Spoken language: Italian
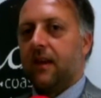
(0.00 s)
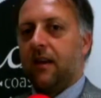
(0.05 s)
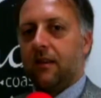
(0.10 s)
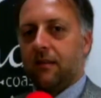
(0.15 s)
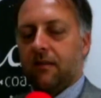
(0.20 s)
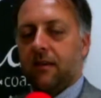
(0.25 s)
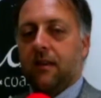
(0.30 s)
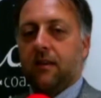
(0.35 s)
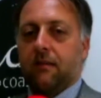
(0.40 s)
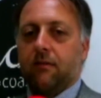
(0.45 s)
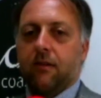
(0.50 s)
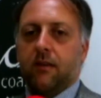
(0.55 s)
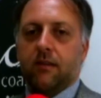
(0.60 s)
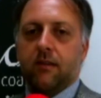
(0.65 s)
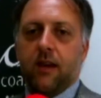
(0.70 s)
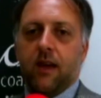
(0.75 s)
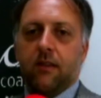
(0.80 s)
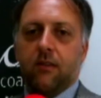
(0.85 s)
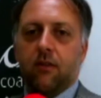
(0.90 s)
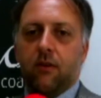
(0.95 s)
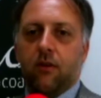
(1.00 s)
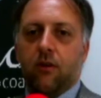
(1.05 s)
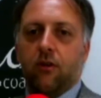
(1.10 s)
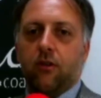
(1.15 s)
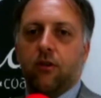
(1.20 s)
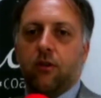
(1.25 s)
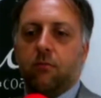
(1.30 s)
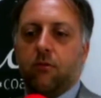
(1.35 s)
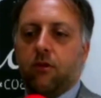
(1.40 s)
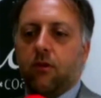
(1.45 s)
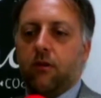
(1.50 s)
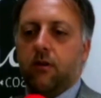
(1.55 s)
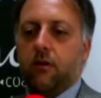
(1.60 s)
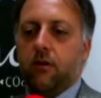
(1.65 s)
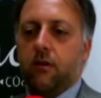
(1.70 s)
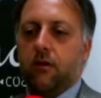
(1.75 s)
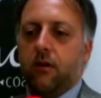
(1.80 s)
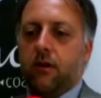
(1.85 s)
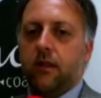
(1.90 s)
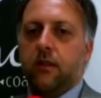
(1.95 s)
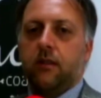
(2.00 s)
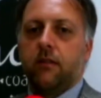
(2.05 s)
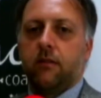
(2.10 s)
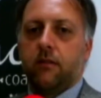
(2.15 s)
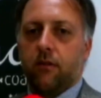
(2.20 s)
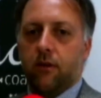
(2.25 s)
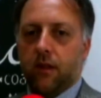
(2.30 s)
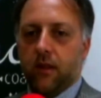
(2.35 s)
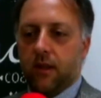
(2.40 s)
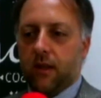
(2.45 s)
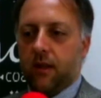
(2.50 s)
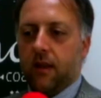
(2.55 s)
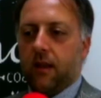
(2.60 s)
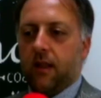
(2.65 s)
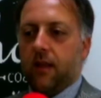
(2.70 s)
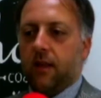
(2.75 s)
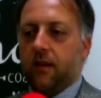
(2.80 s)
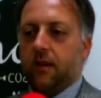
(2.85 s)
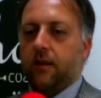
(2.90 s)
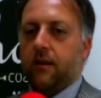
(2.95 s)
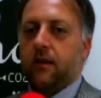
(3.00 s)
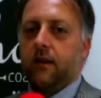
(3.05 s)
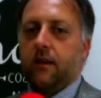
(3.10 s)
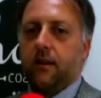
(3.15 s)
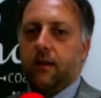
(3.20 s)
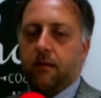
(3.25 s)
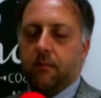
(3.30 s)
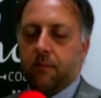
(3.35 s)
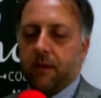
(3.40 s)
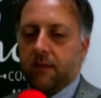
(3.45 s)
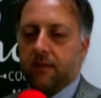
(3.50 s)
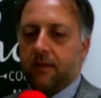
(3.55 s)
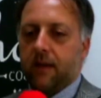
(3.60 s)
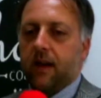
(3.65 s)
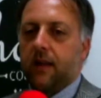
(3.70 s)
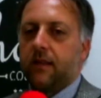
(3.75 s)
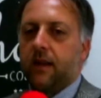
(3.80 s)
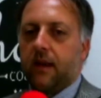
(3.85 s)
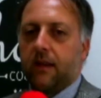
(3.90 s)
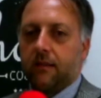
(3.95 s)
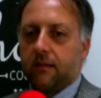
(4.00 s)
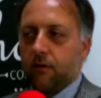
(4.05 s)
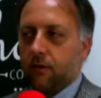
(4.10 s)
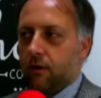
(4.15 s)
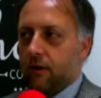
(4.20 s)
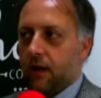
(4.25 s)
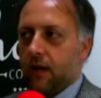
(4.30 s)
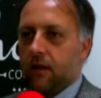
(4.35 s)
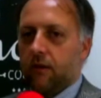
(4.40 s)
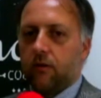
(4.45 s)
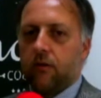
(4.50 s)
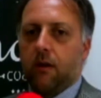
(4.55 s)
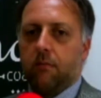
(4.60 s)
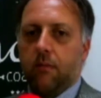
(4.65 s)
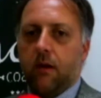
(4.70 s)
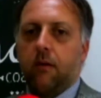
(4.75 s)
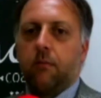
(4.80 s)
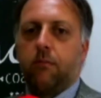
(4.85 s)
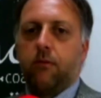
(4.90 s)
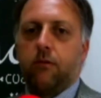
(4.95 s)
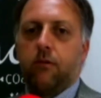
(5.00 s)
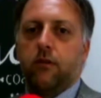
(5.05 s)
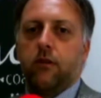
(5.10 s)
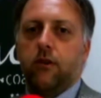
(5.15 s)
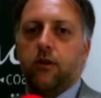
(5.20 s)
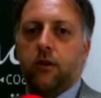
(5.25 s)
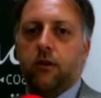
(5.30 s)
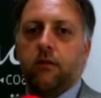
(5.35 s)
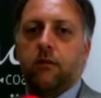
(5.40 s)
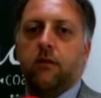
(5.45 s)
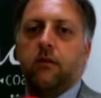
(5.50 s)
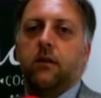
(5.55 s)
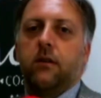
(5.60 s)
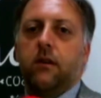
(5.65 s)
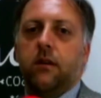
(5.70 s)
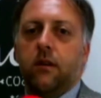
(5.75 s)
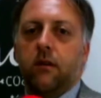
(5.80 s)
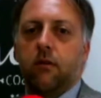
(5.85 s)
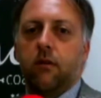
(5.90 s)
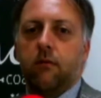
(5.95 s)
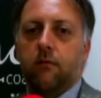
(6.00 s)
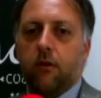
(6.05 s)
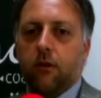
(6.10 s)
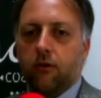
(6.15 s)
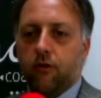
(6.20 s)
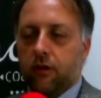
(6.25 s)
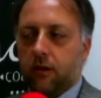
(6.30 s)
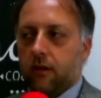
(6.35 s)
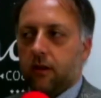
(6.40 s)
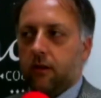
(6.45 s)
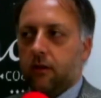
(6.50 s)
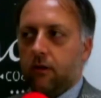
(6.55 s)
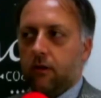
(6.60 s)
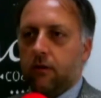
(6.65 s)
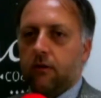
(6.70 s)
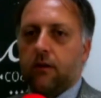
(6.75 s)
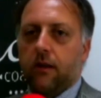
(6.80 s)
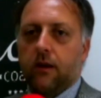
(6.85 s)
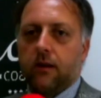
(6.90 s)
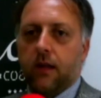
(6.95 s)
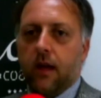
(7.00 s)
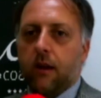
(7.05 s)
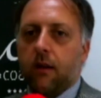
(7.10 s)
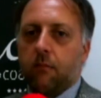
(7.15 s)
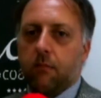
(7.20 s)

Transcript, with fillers: Sì, quest'anno dopo l'edizione della passata a Sorrento abbiamo appunto deciso di coinvolgere il territorio sanitano,